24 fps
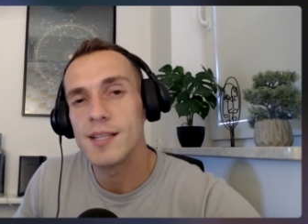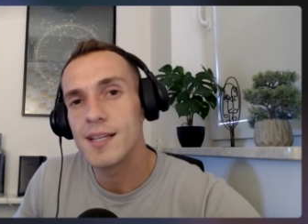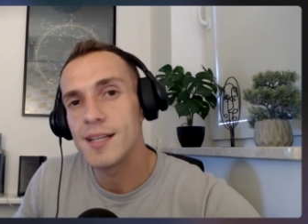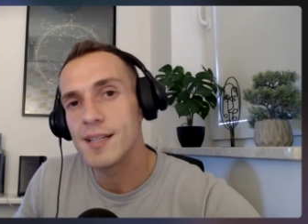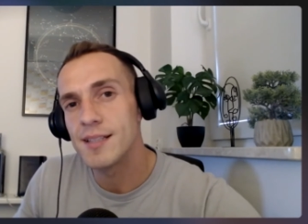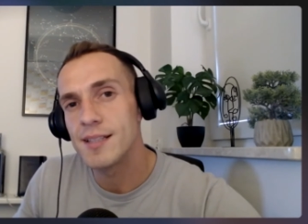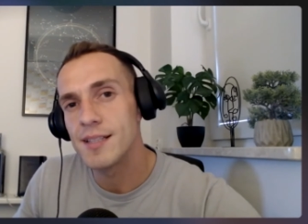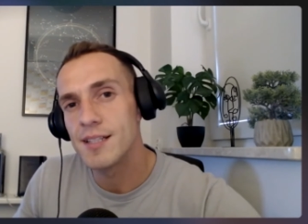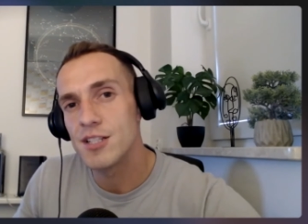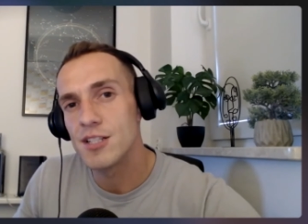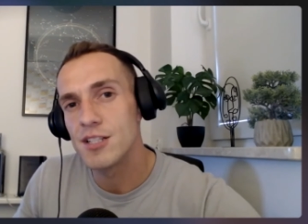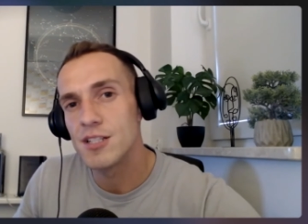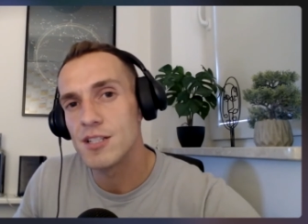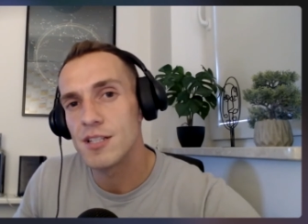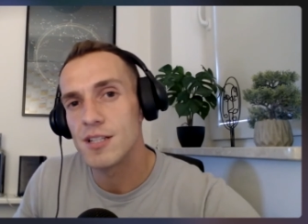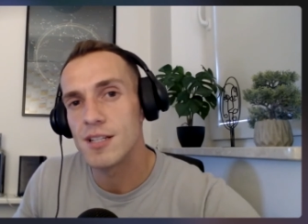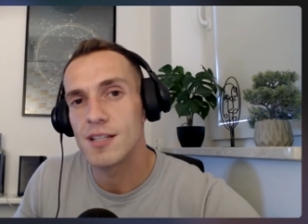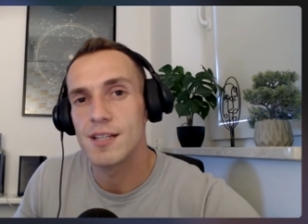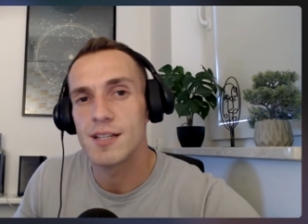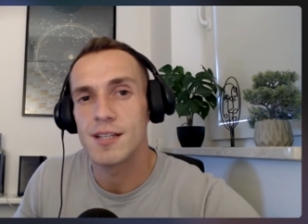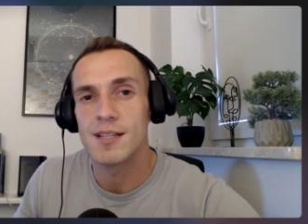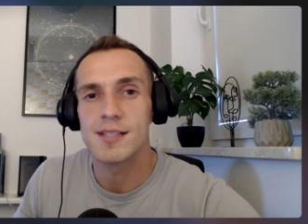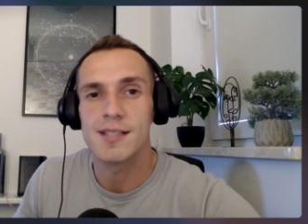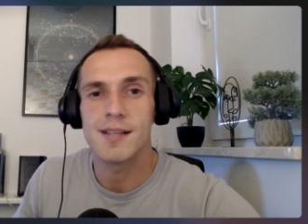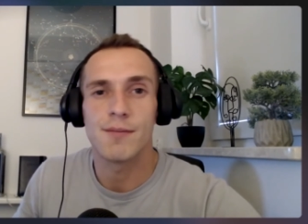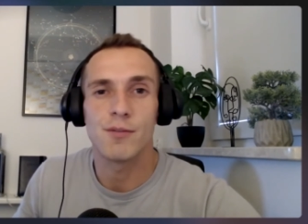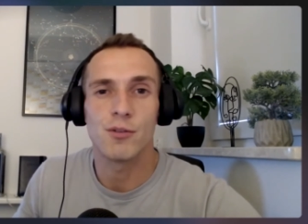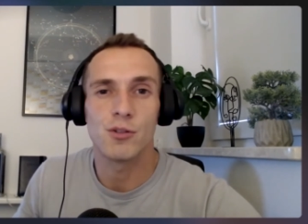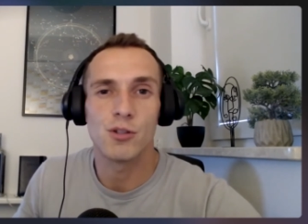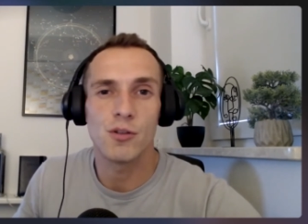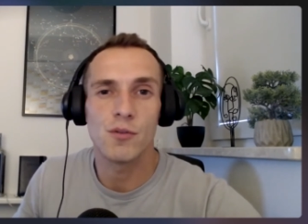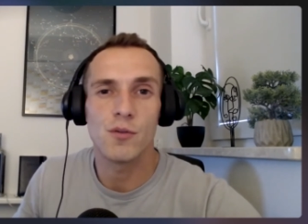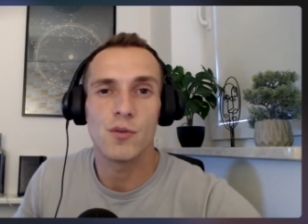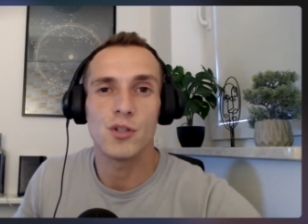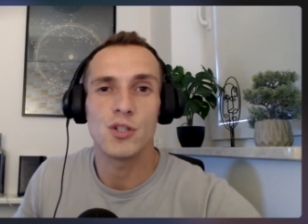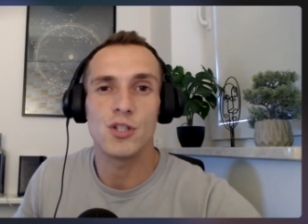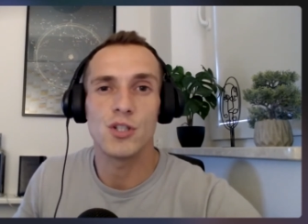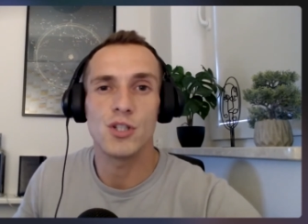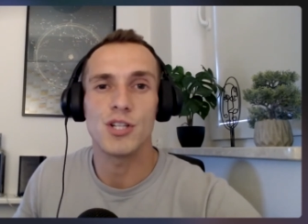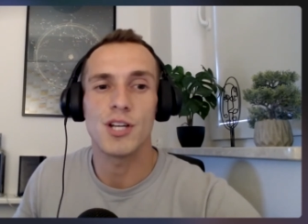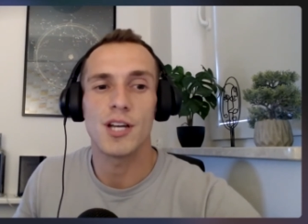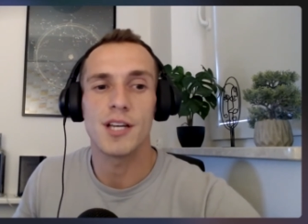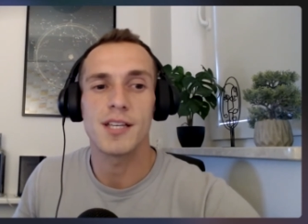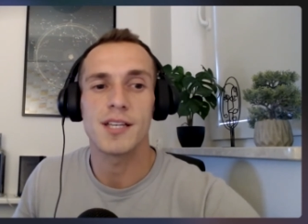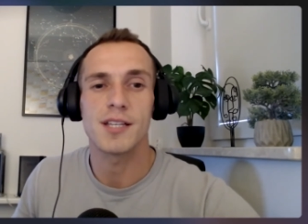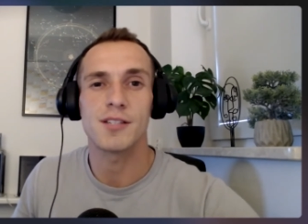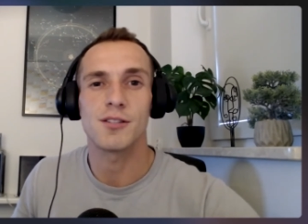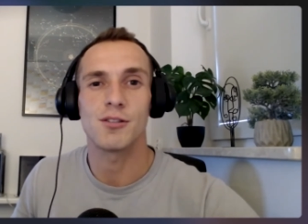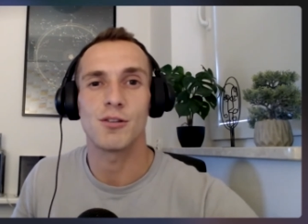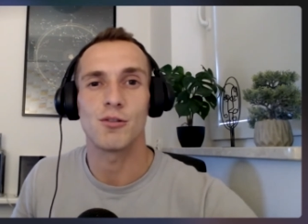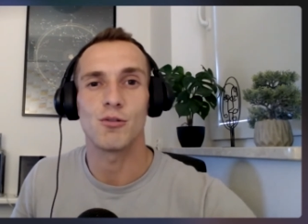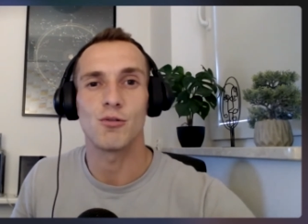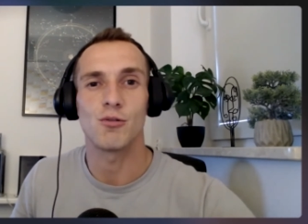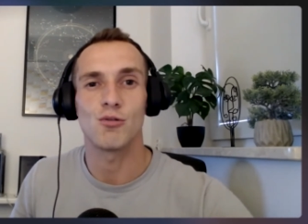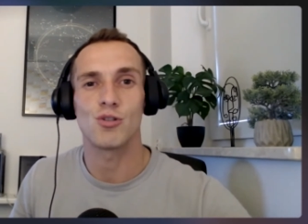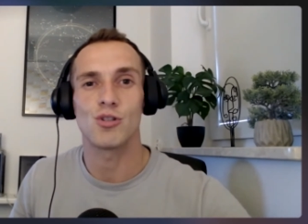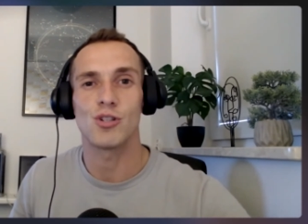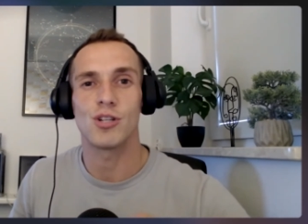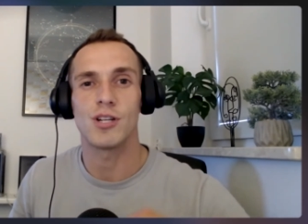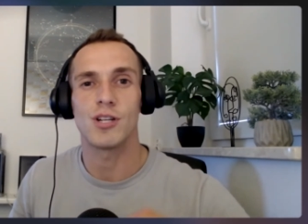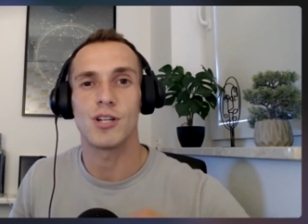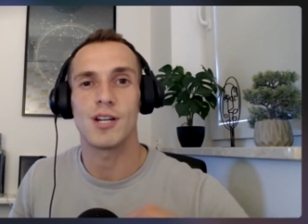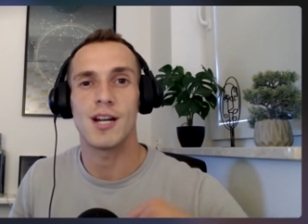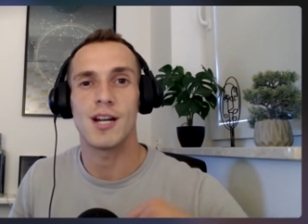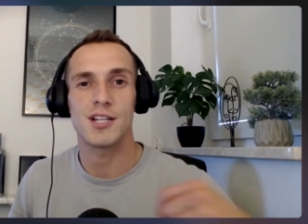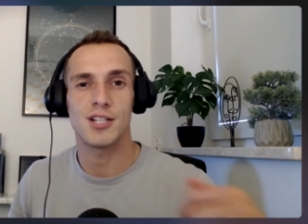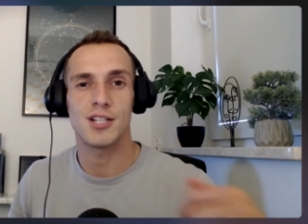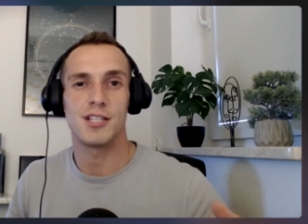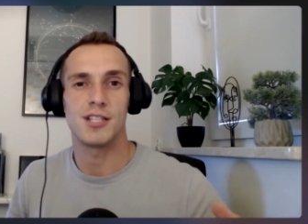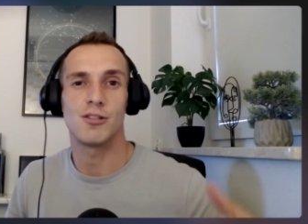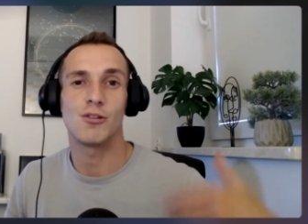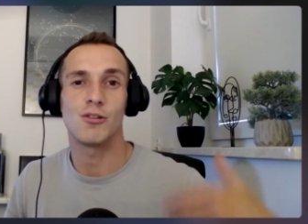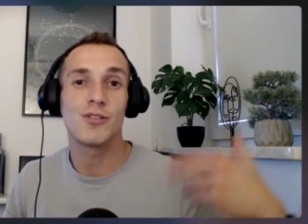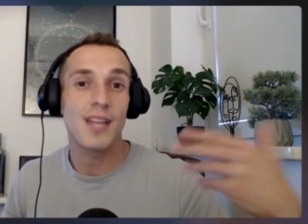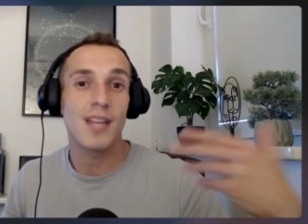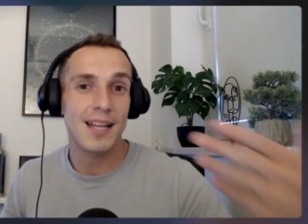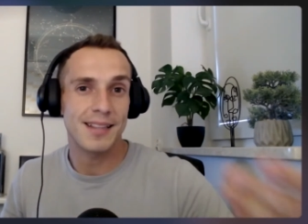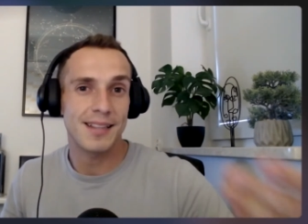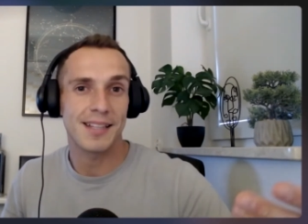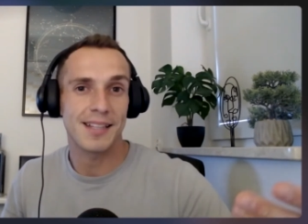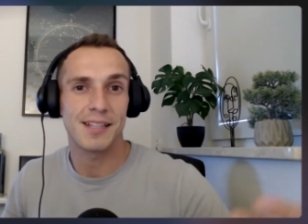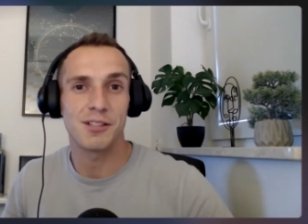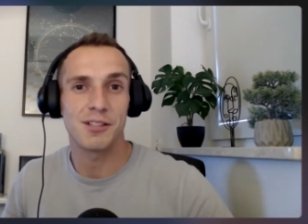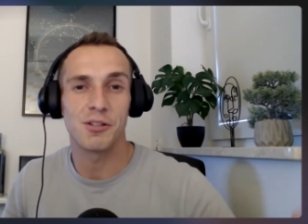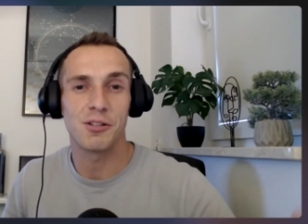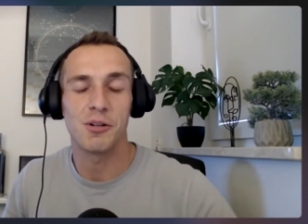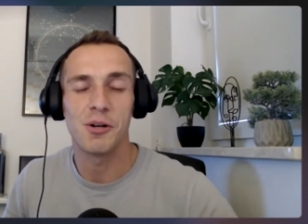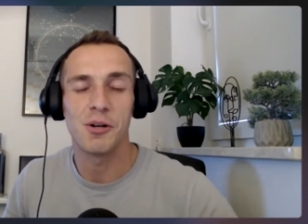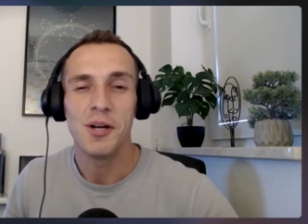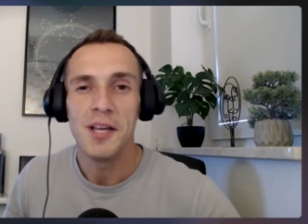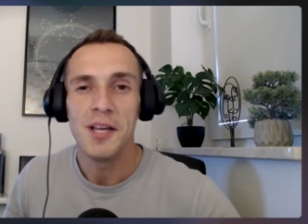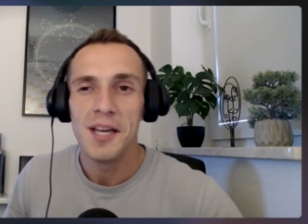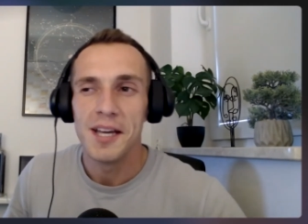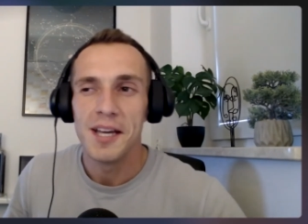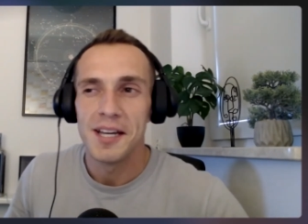Niegdyś zawodowo, dzisiaj jest to już raczej dodatek do,